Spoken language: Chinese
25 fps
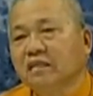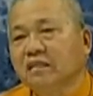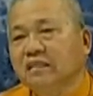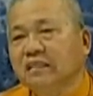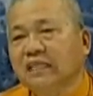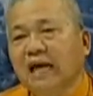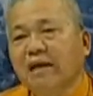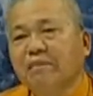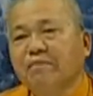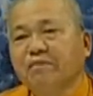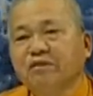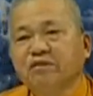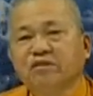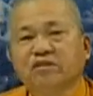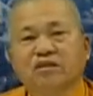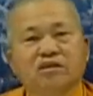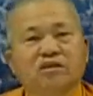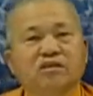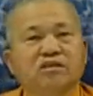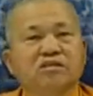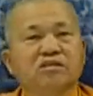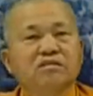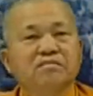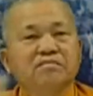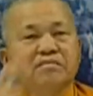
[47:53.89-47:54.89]
你带不
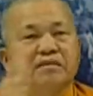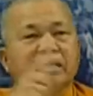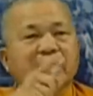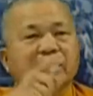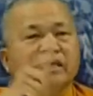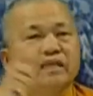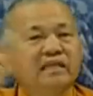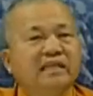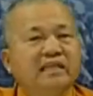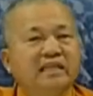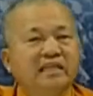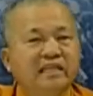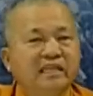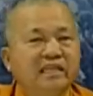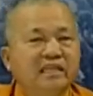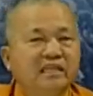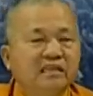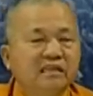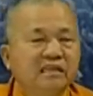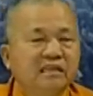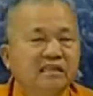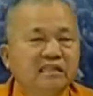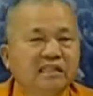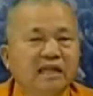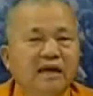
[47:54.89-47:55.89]
走的是名与
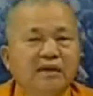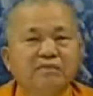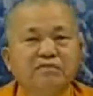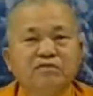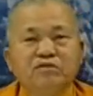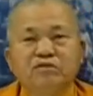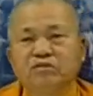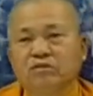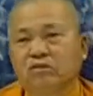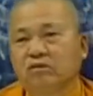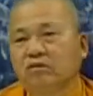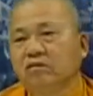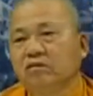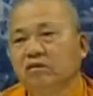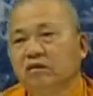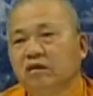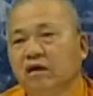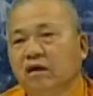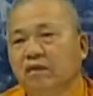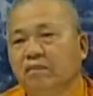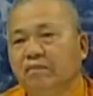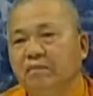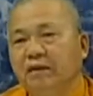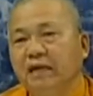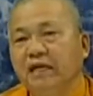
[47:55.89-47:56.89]
利，带不走
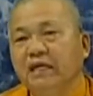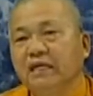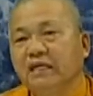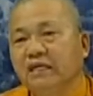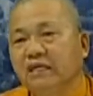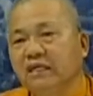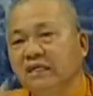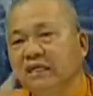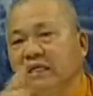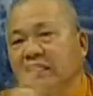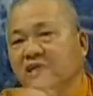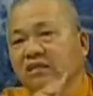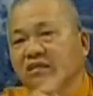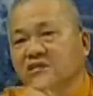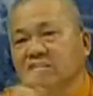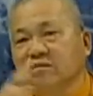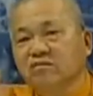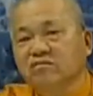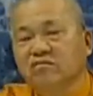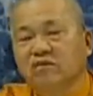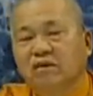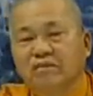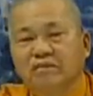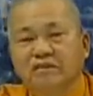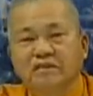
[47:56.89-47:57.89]
名与利
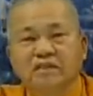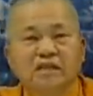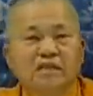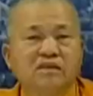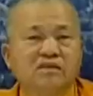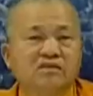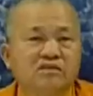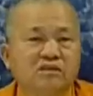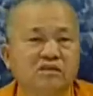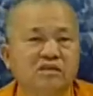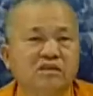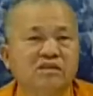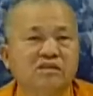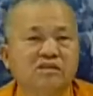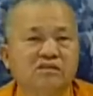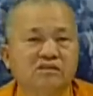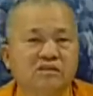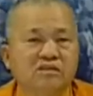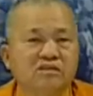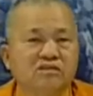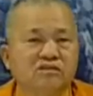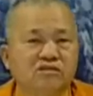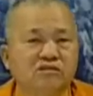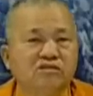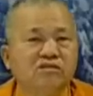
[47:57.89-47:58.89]
是我们的人与
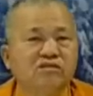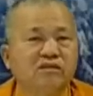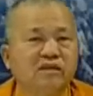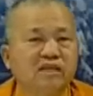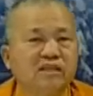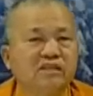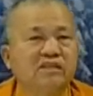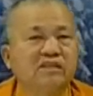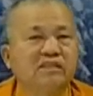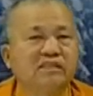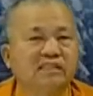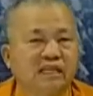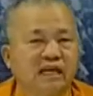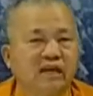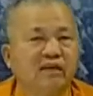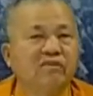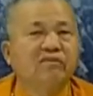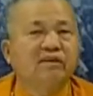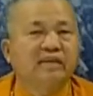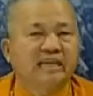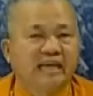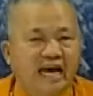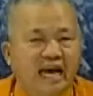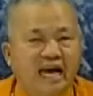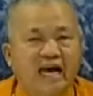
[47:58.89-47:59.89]
人续缘的
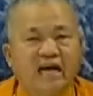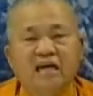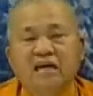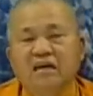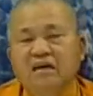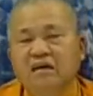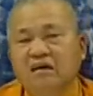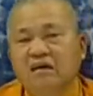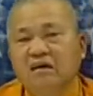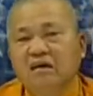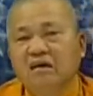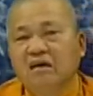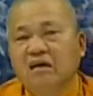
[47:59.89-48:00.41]
桥梁，